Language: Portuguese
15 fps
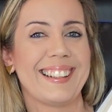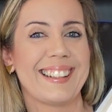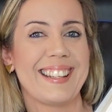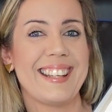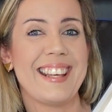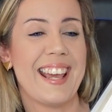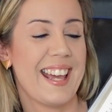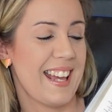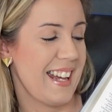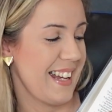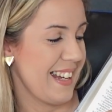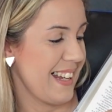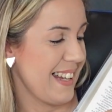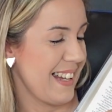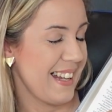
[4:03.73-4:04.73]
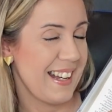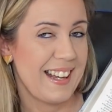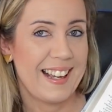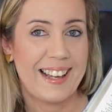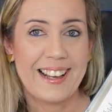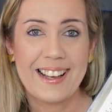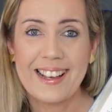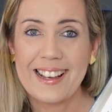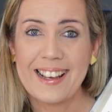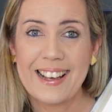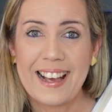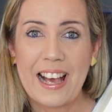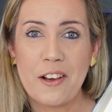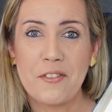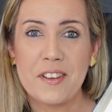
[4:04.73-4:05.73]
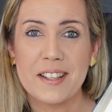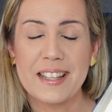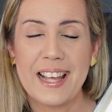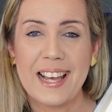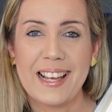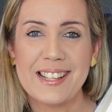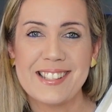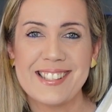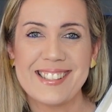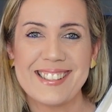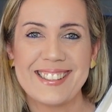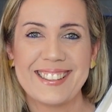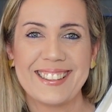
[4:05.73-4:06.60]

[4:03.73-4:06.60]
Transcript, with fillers: que é a verdade,